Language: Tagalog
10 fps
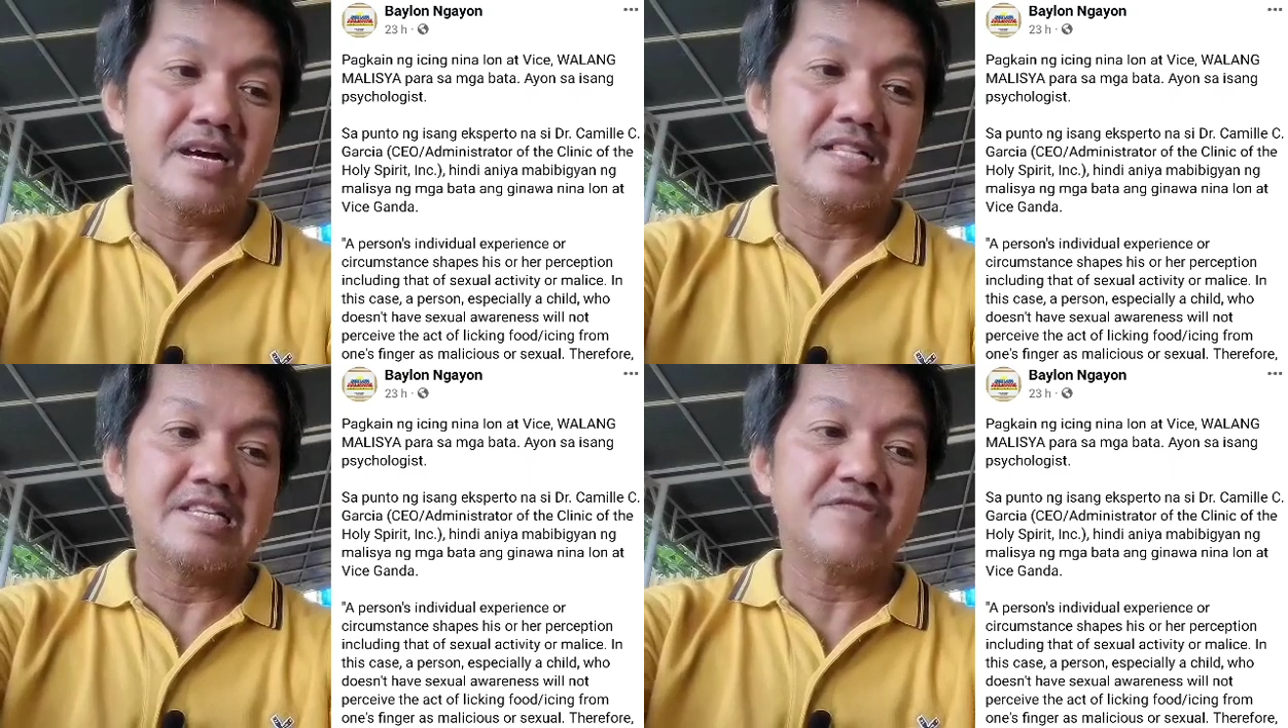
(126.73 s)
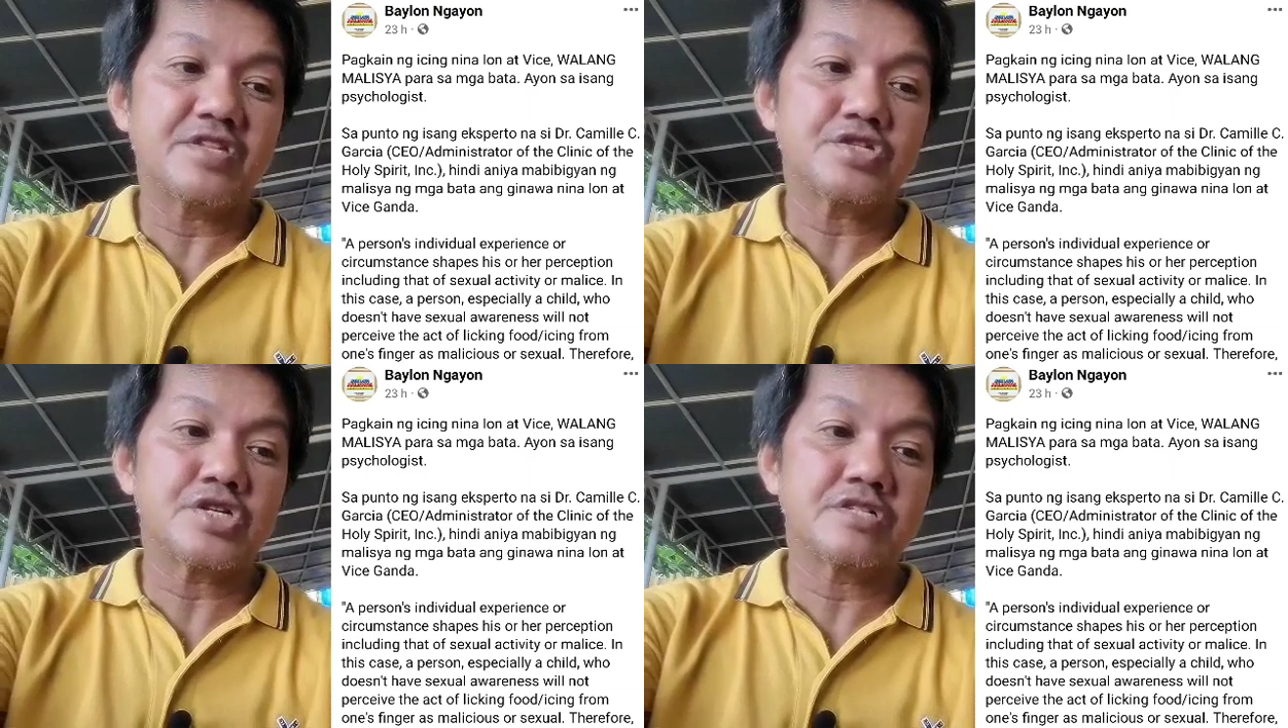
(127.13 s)
and even
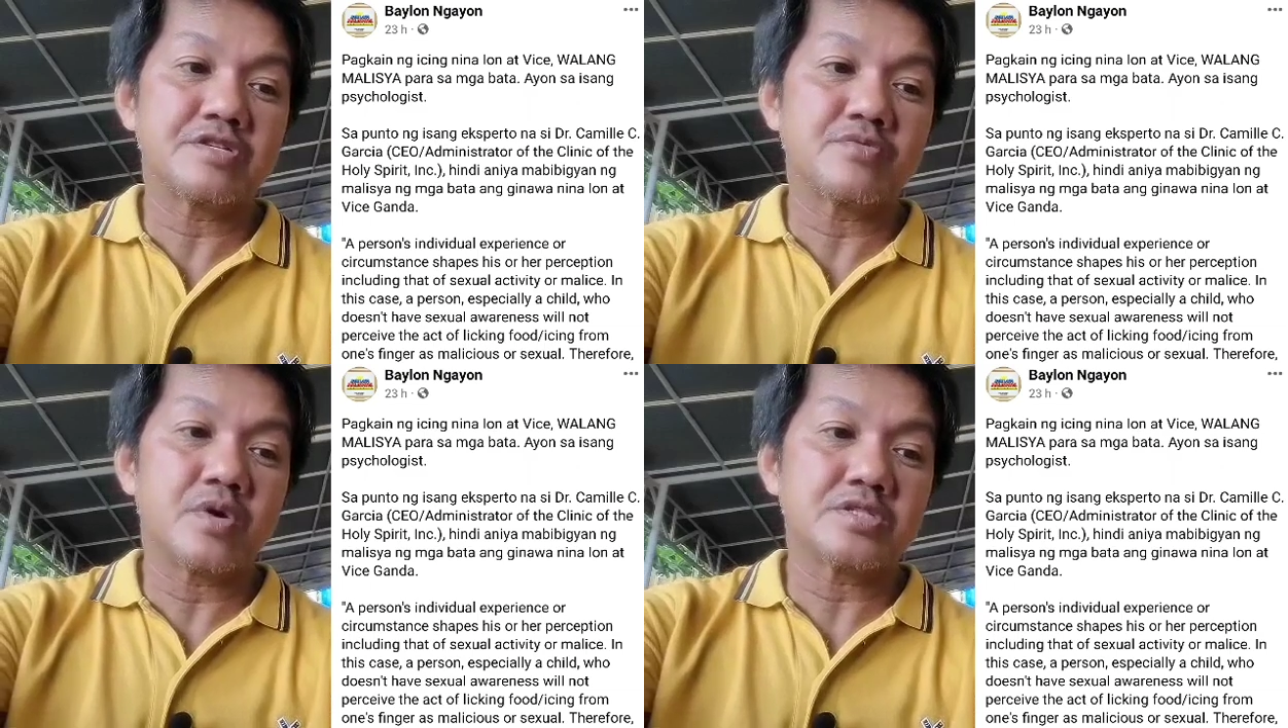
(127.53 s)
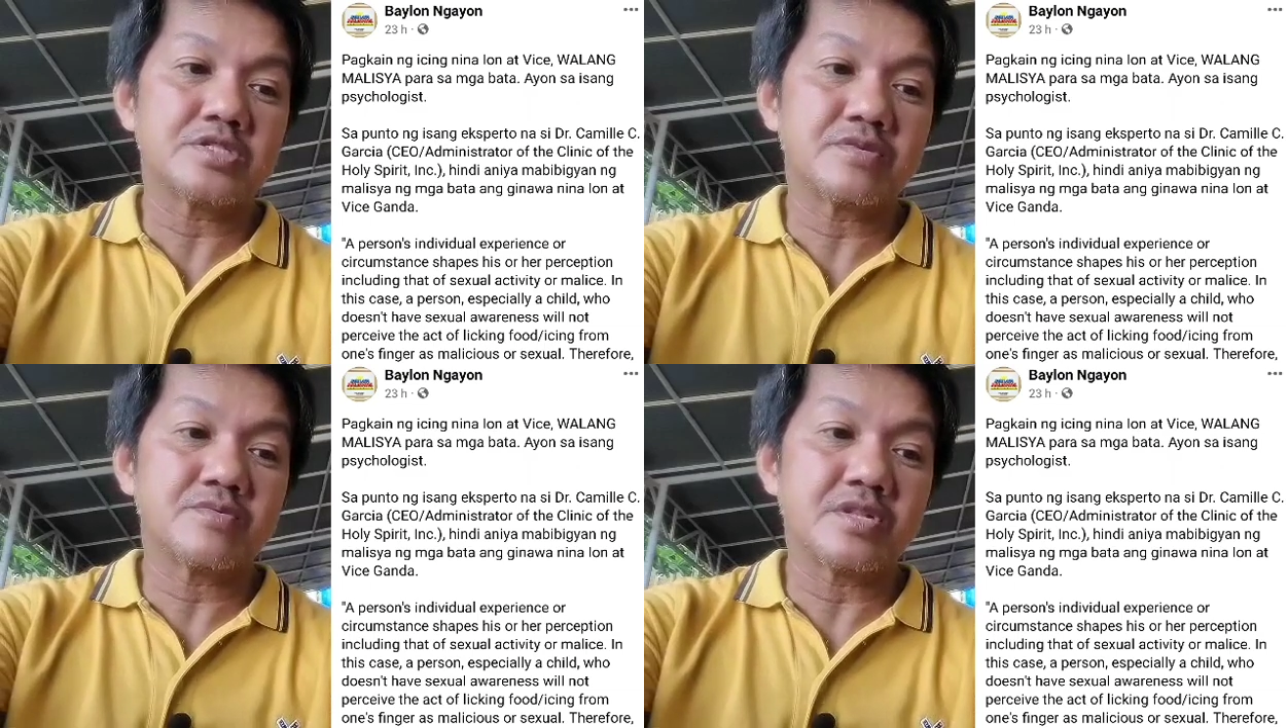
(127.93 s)
the children
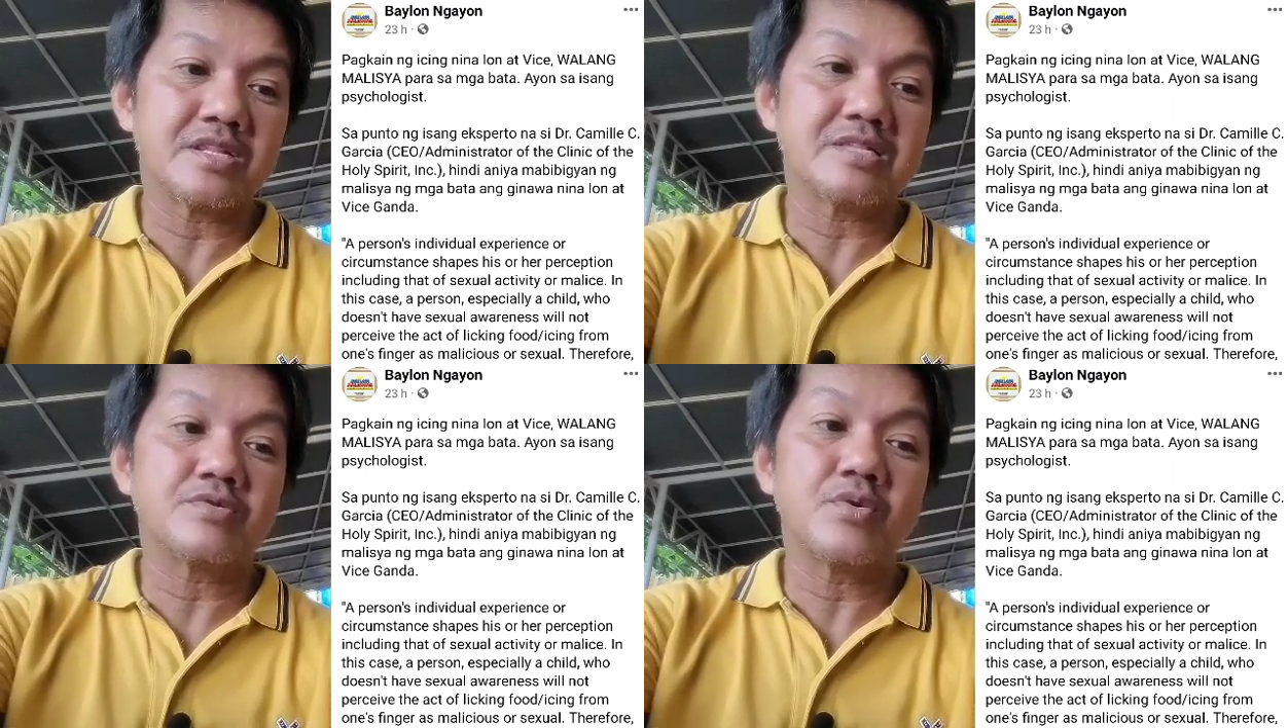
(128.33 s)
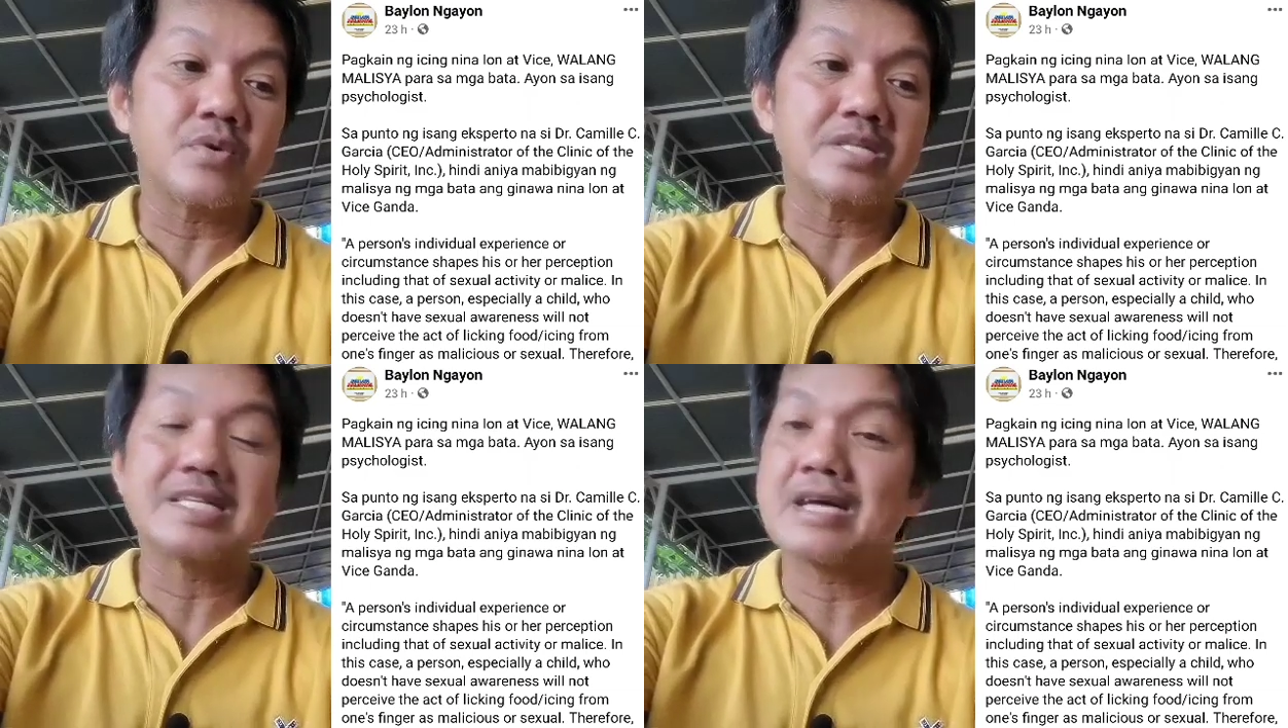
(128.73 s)
watching will not
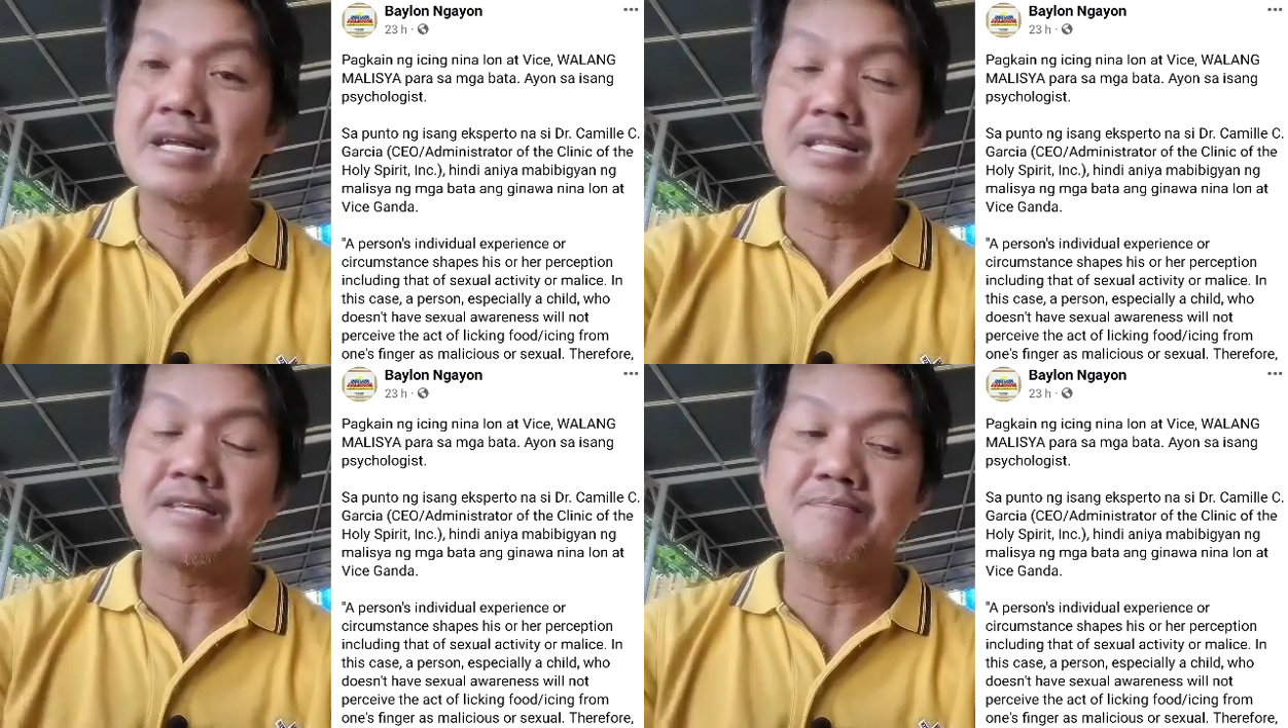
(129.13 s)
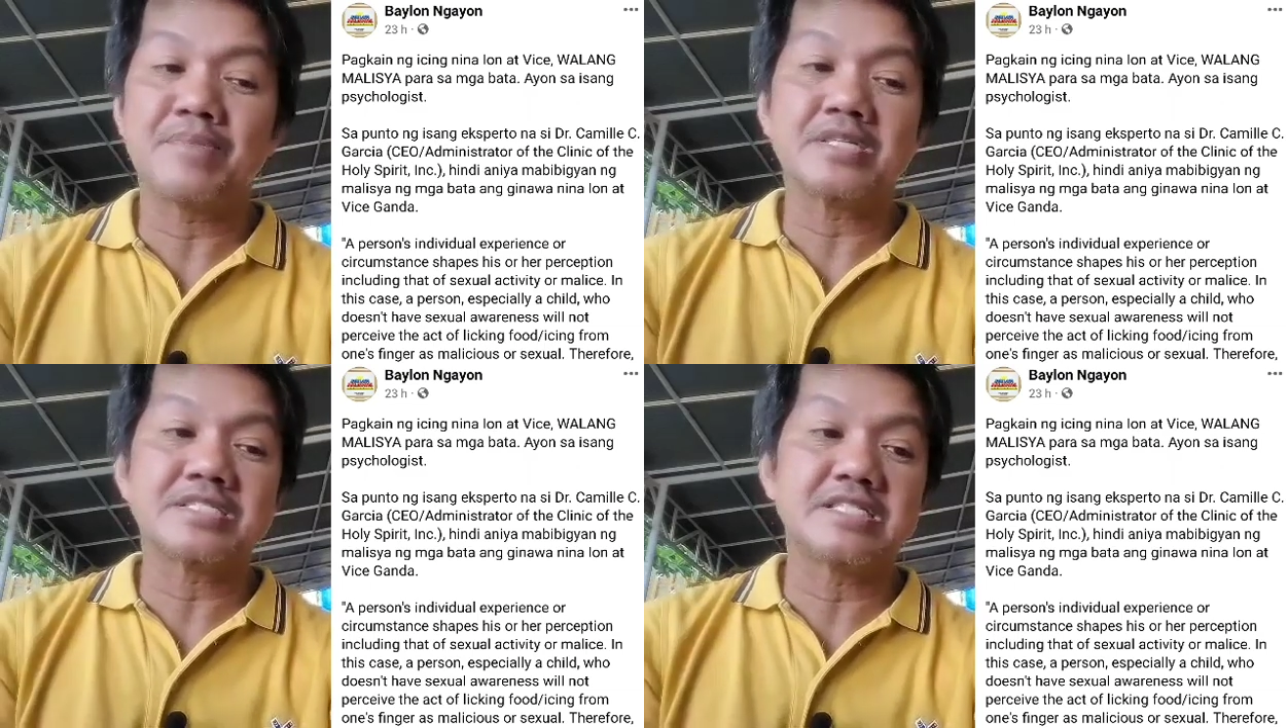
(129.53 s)
ordinarily
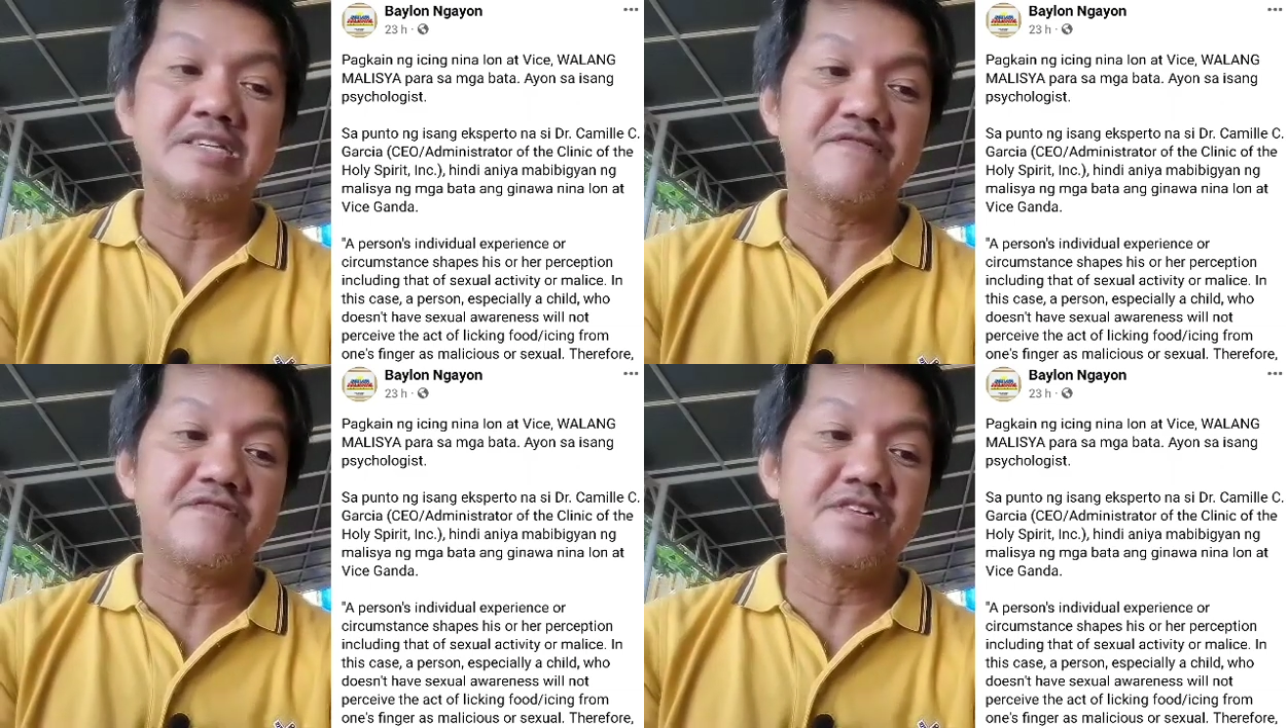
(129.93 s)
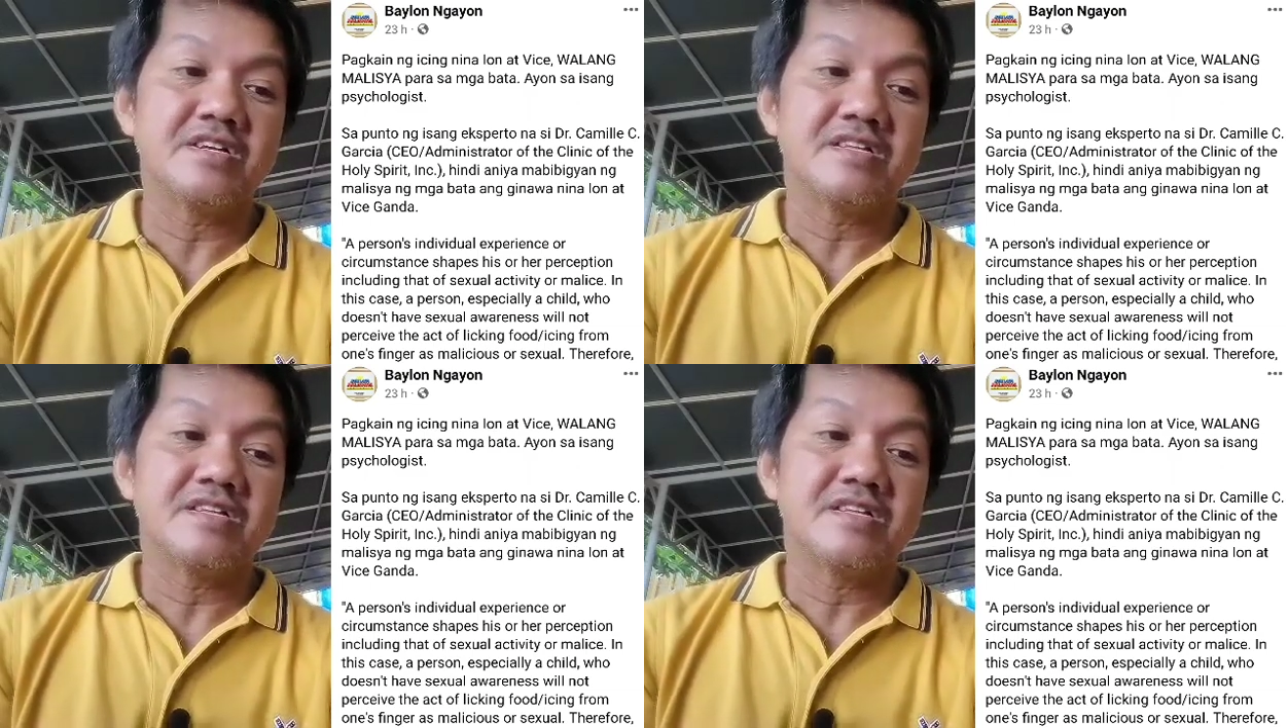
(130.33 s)
perceive